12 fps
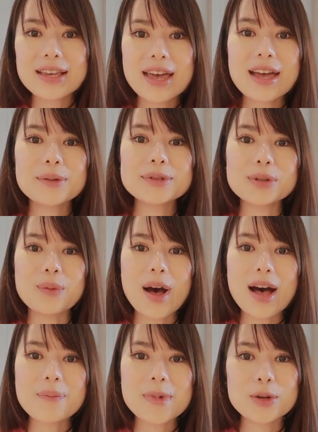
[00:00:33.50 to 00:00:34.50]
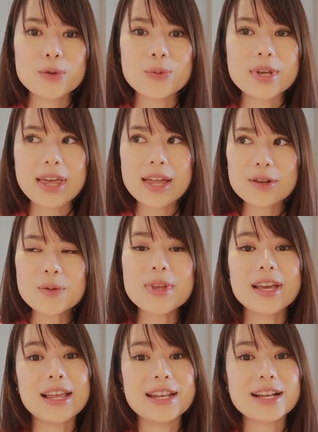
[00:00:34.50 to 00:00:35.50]
แค่รู้สึกว่าเมนูวีแกนก็มี
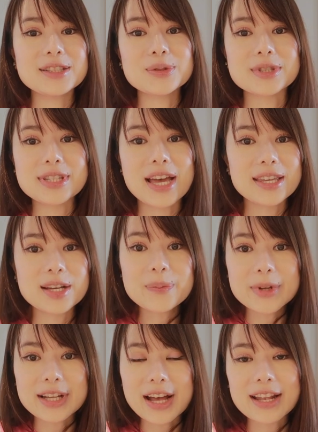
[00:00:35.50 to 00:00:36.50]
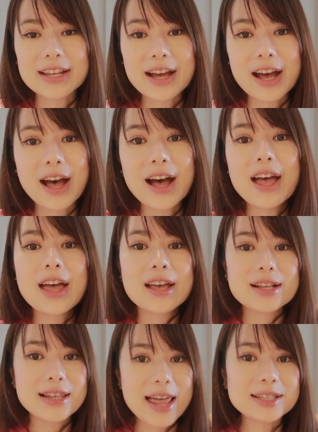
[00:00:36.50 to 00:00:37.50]
อะไรน่าสนใจเยอะเหมือนกันนะคะ
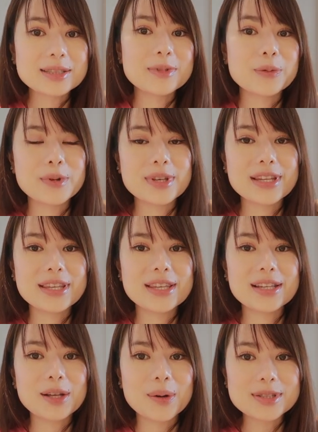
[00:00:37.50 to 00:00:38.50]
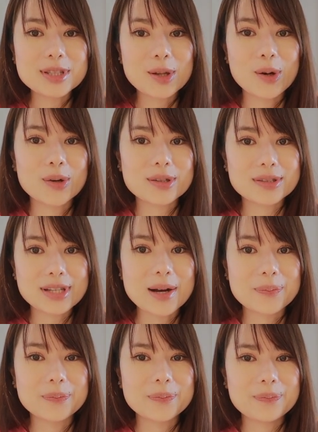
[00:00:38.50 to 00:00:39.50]
และสำหรับวันนี้เราก็จะลอง
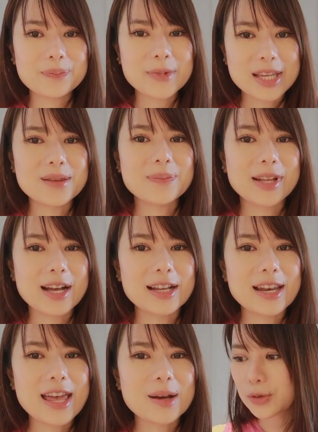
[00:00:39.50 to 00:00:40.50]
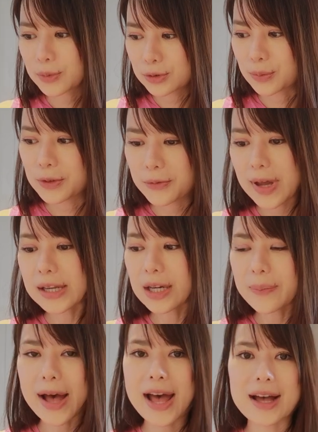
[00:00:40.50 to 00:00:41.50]
ทำกินเป็นครั้งแรกส่วนผสมที่ฝ้ายเลื
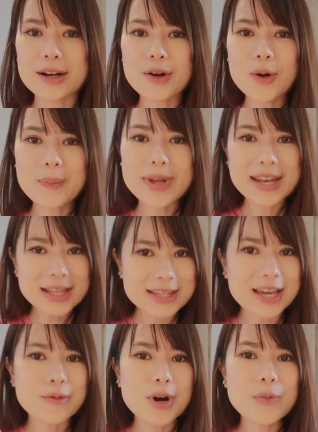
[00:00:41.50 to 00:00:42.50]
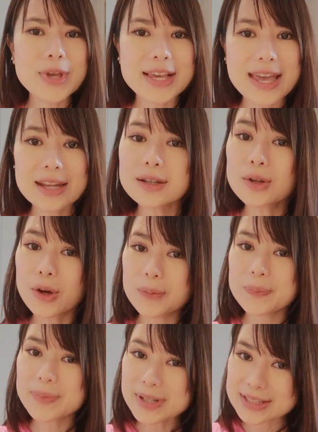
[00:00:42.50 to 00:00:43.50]
อกมาก็ไม่แน่ใจว่าวีแกนร้อย
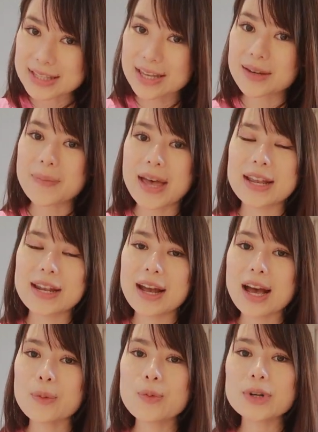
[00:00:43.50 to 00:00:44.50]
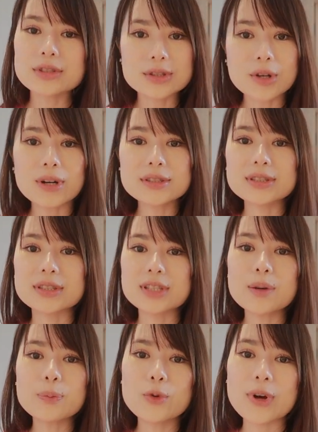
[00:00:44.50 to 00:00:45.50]
เปอร์เซ็นต์ไหมนะคะพวกซอสหรือเค
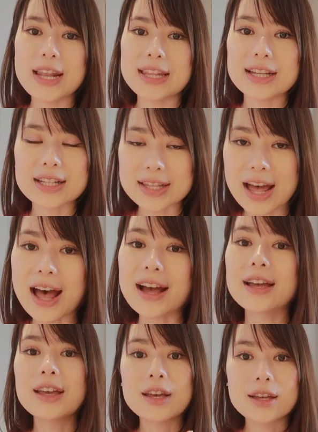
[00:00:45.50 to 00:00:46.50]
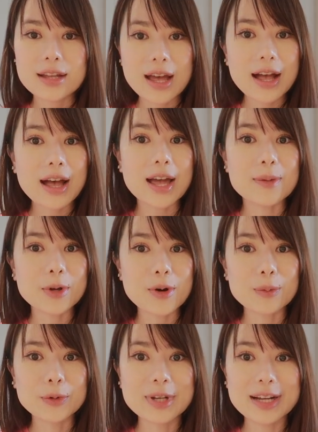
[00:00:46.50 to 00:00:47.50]
รื่องปรุงอะไรต่างๆถ้าใครมีค
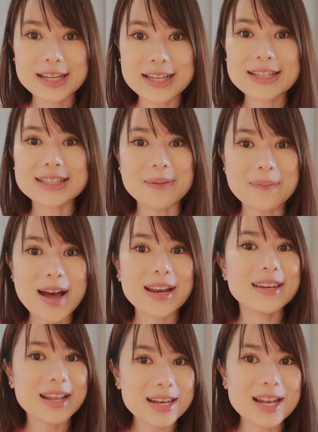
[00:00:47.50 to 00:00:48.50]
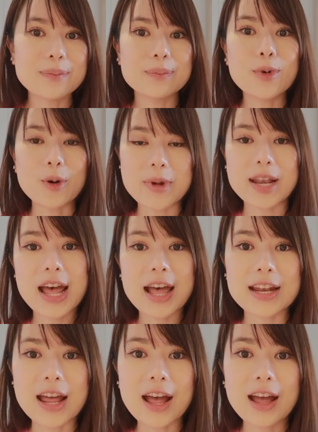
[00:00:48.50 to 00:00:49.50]
วามรู้เรื่องนี้สามารถแนะนำบอกมาได้
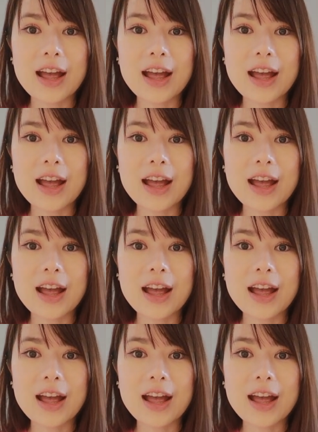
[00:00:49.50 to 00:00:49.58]
นะ